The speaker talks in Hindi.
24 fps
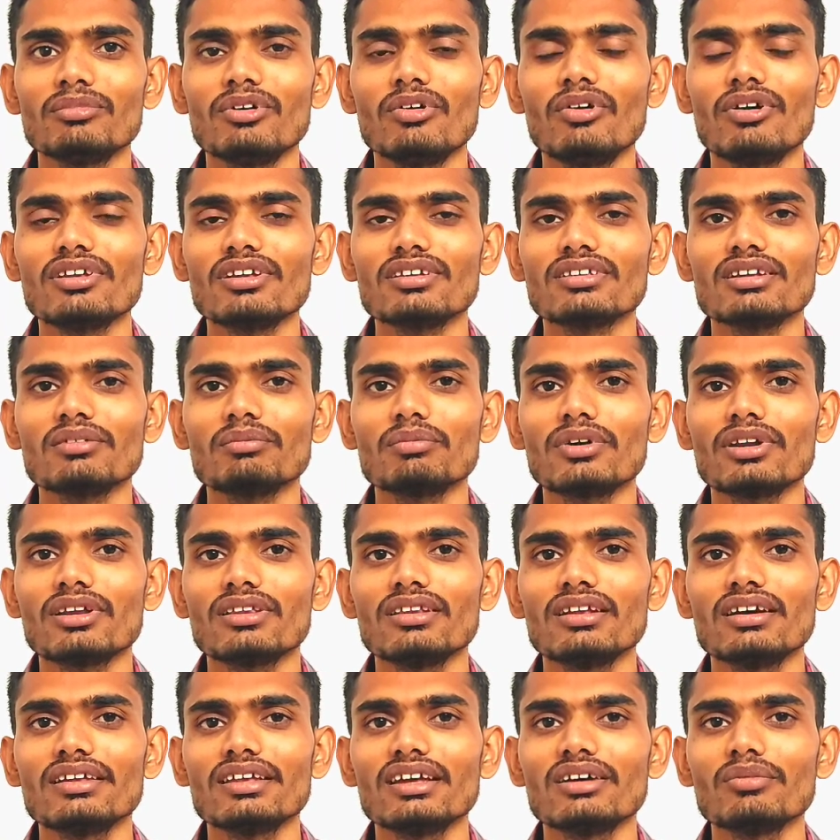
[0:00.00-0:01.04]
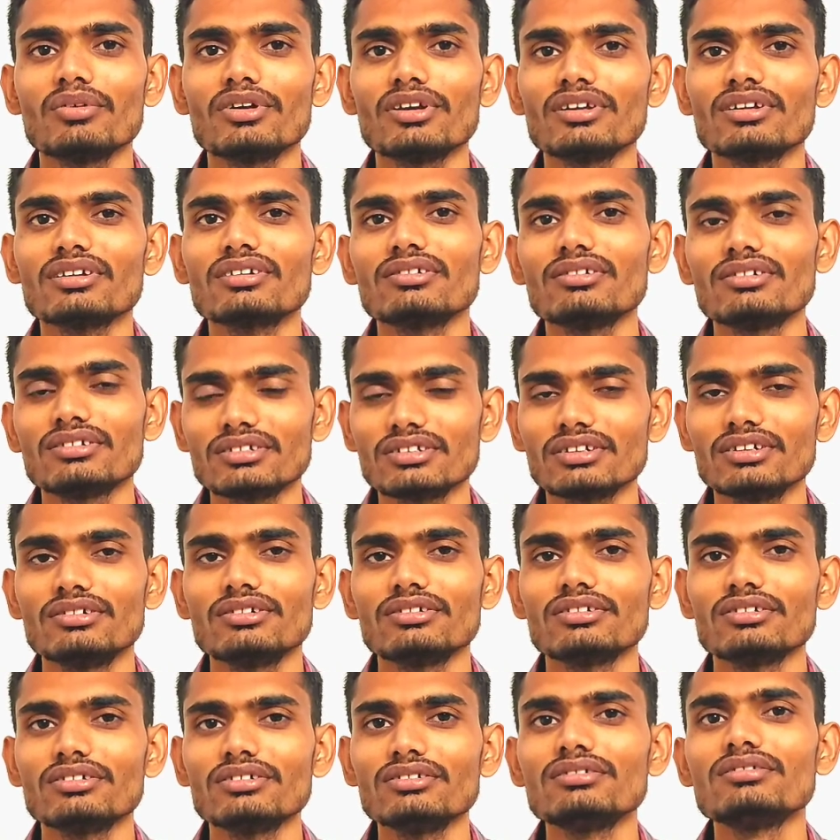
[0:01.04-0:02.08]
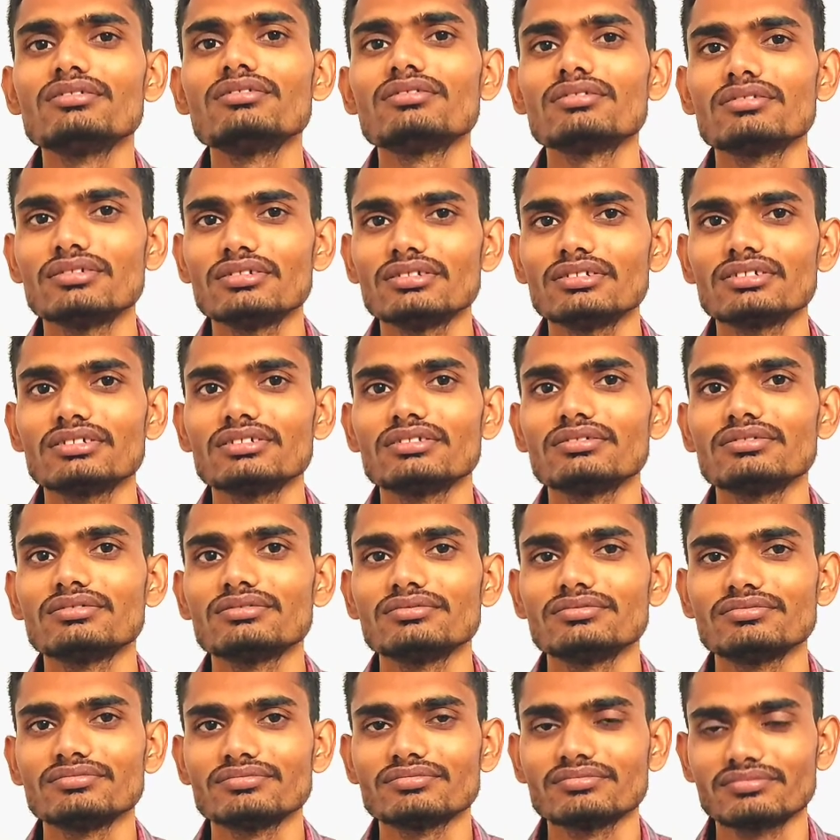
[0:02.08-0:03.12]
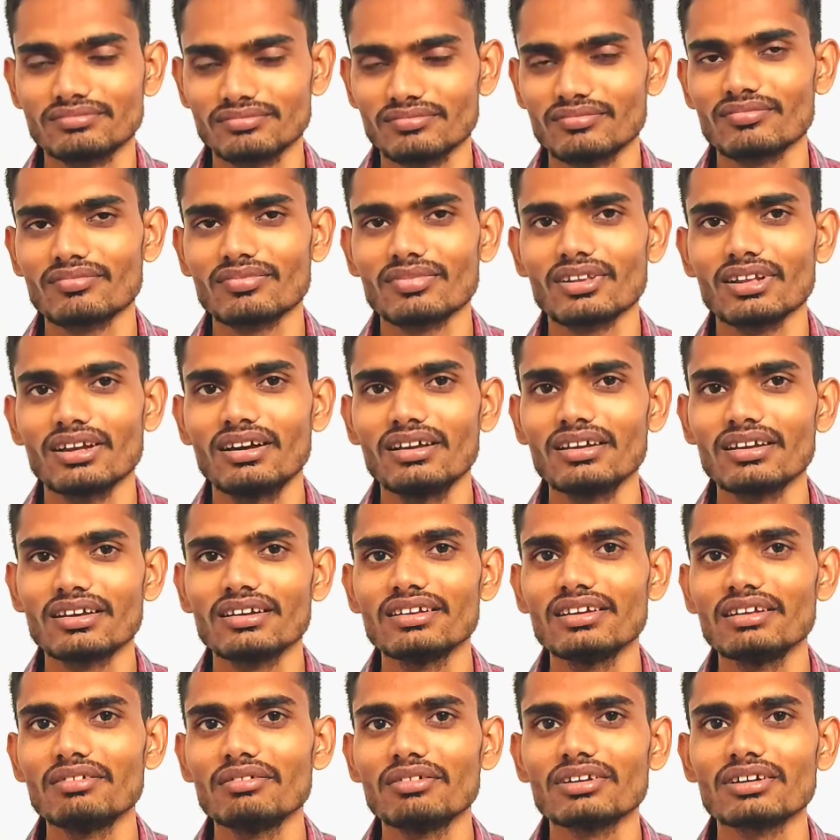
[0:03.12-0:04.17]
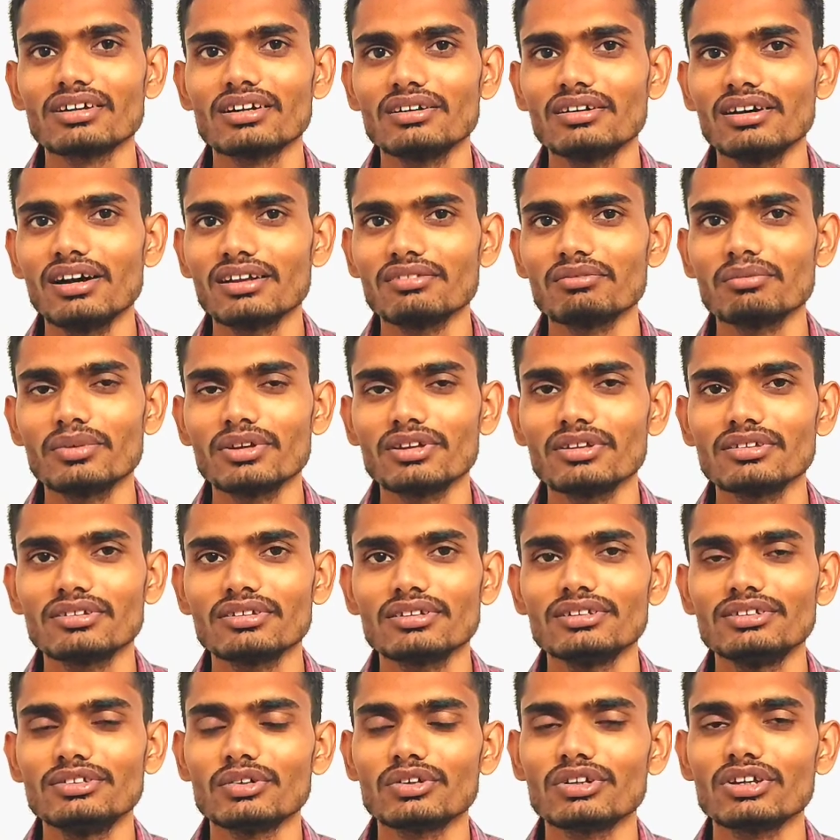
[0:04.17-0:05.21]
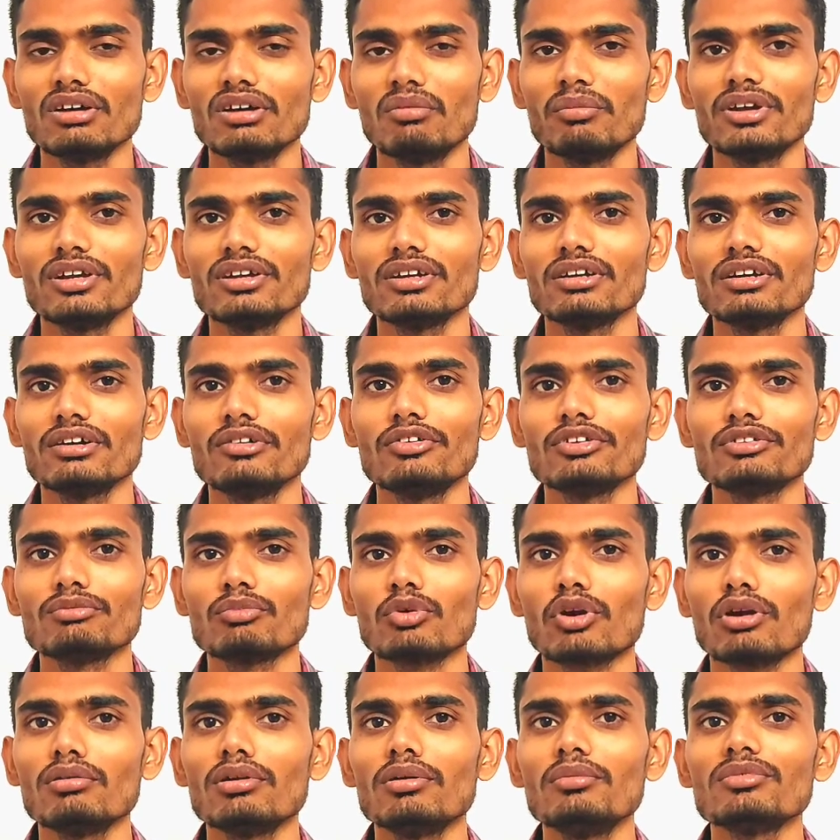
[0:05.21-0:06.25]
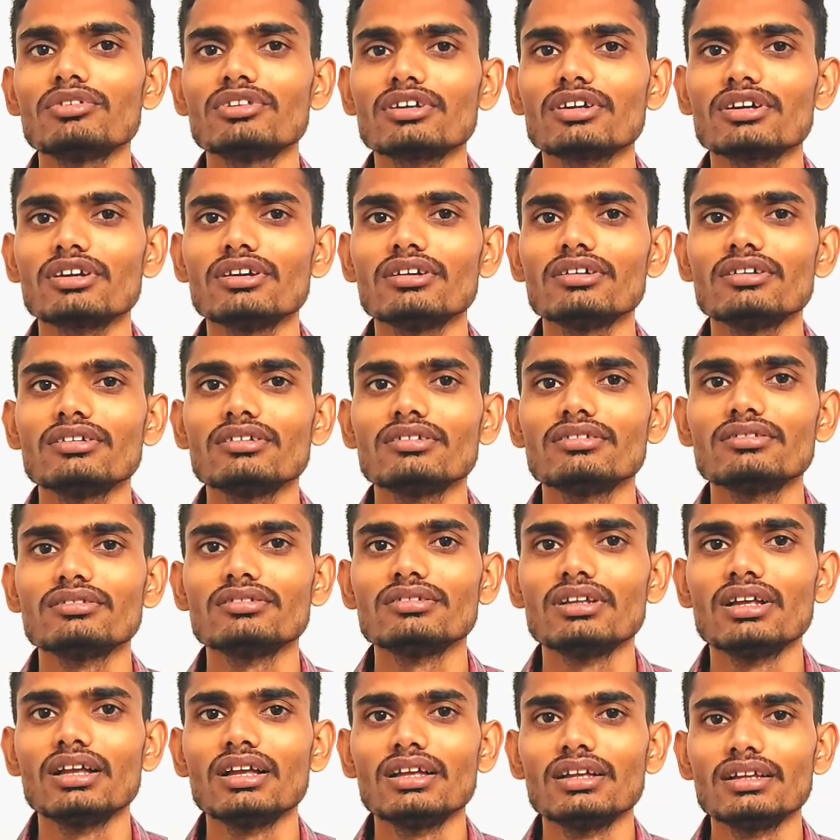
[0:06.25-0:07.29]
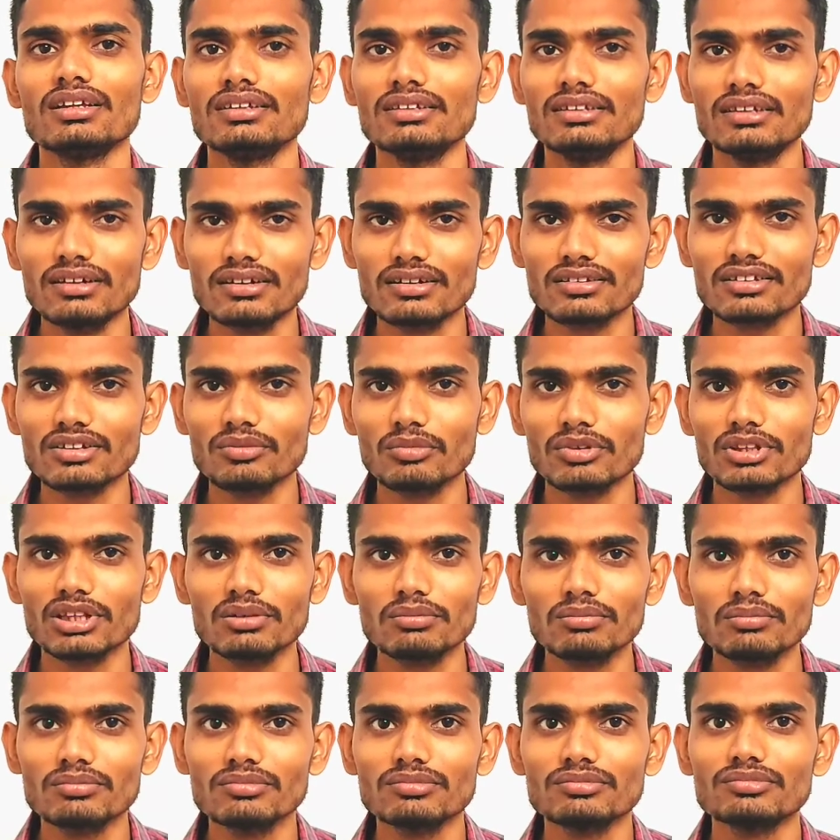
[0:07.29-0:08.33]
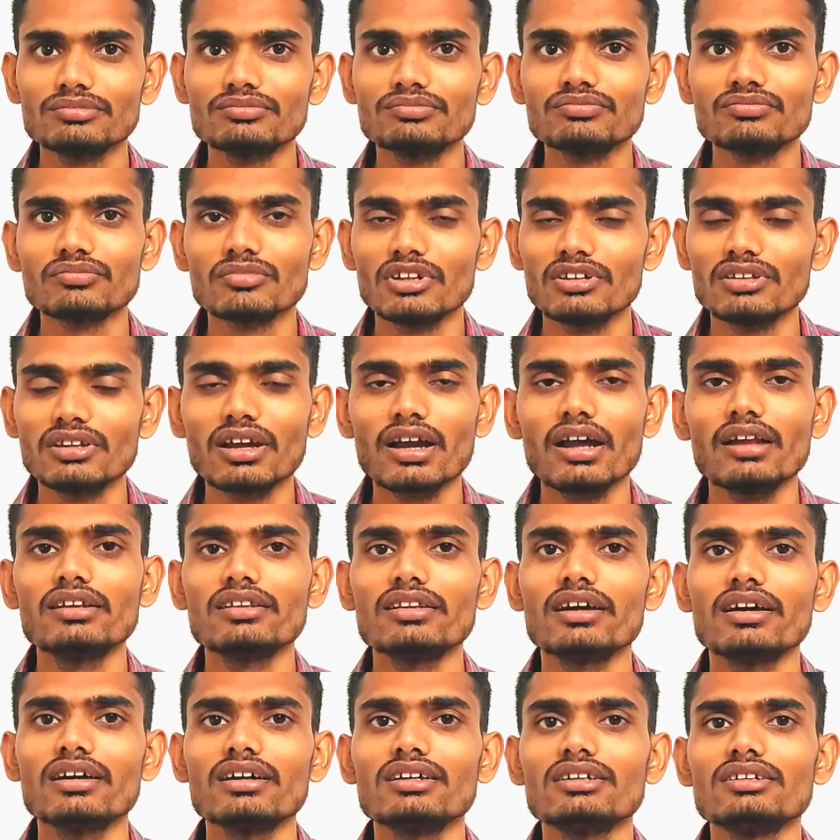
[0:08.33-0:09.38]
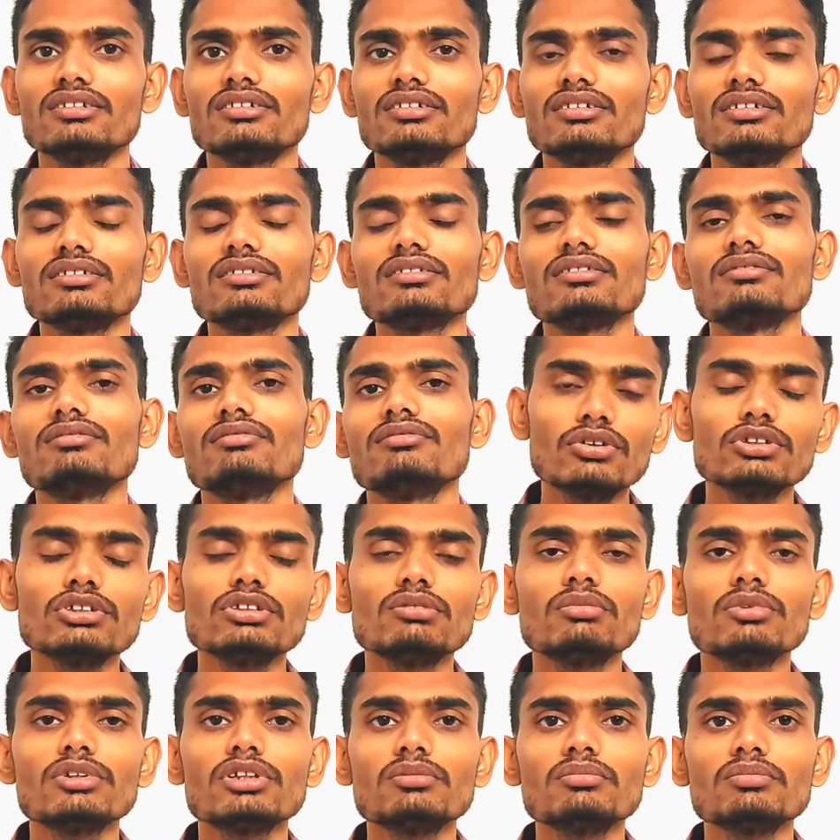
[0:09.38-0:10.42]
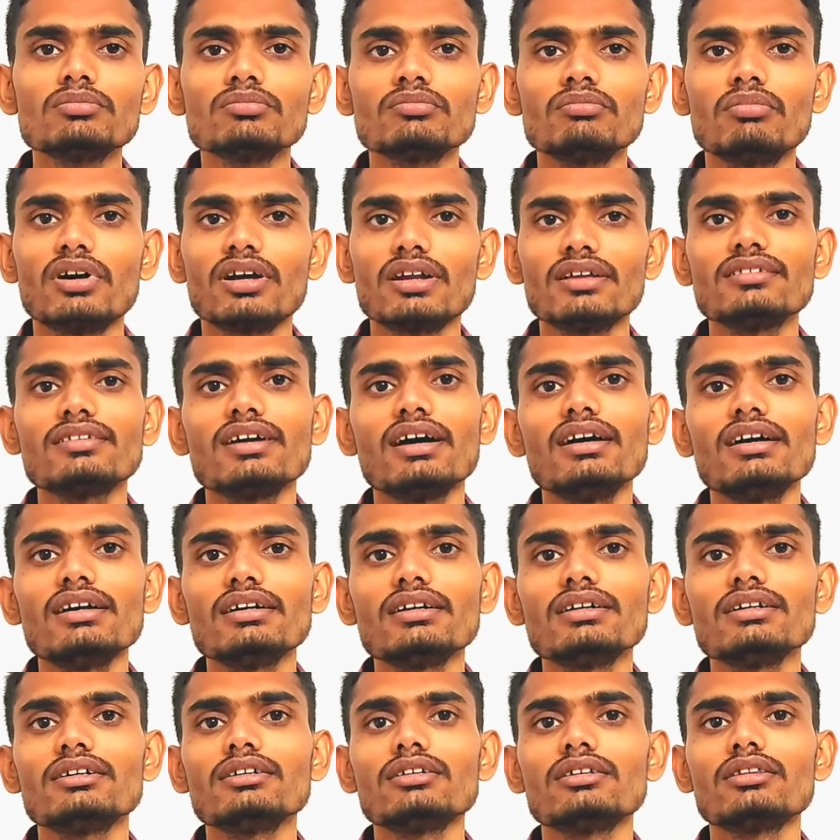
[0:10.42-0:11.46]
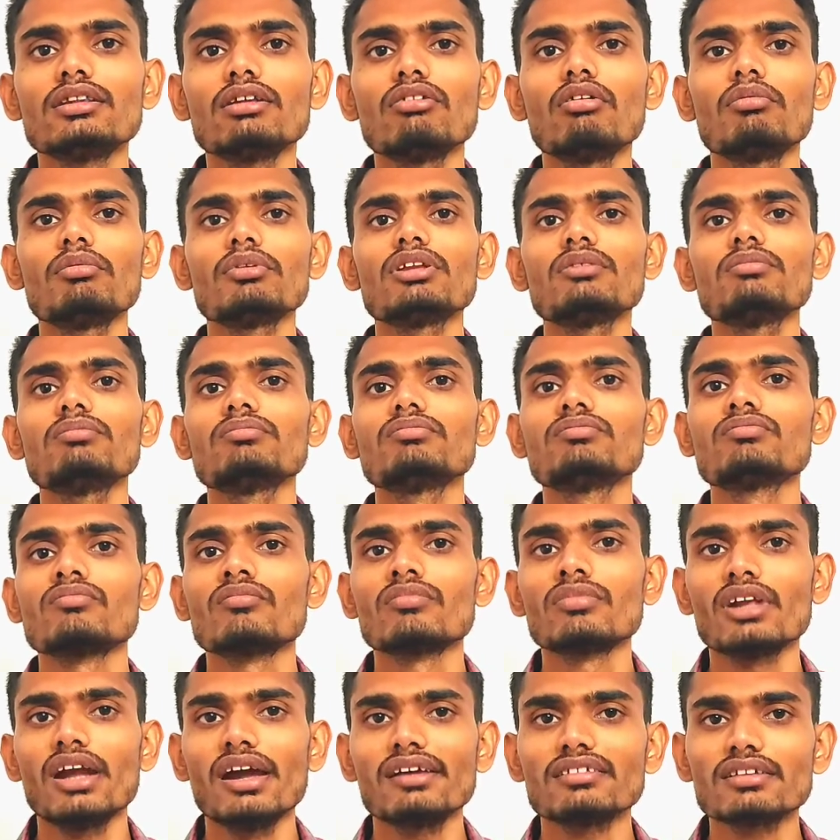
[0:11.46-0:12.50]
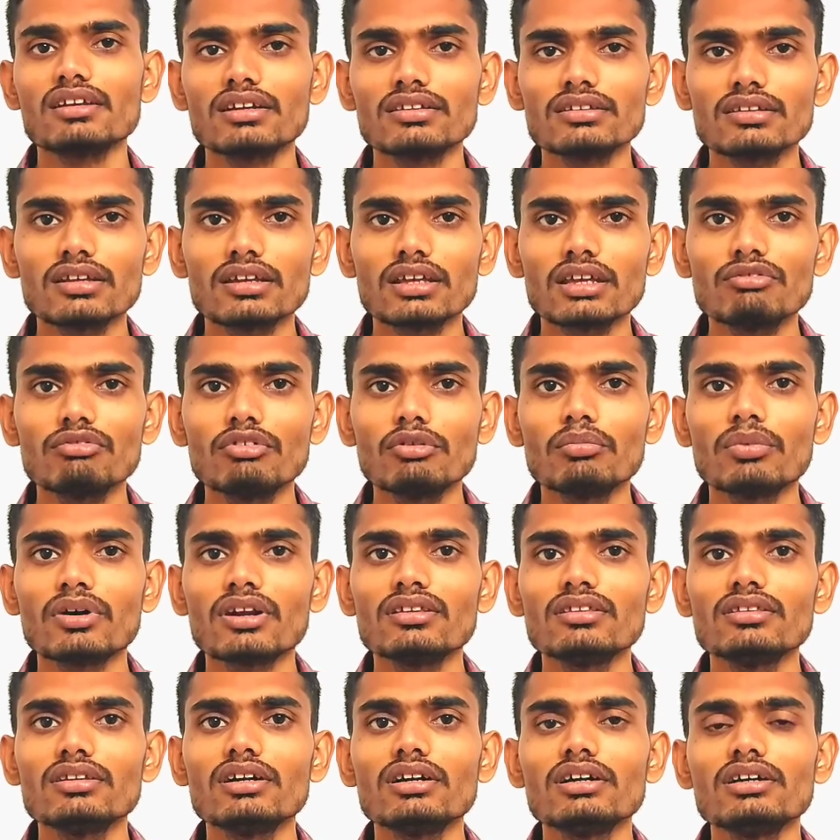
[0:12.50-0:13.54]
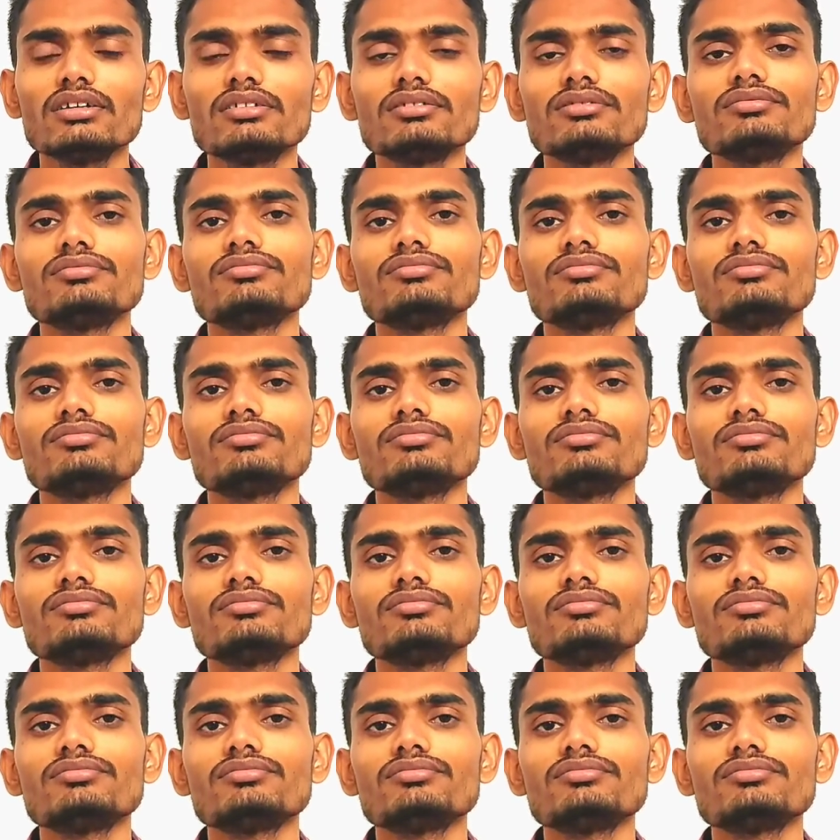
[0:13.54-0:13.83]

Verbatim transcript: गौड़ जैसा परिंदा या फिर कुछ कहो तो कुछ अलग ही लेवल का आदमी जो कि हमें उस प्रॉब्लम्स की जड़ से मतलब निकालता है वो जो मतलब फरिसाया है तो मतलब ऐसा लगता है कि वो परिंदा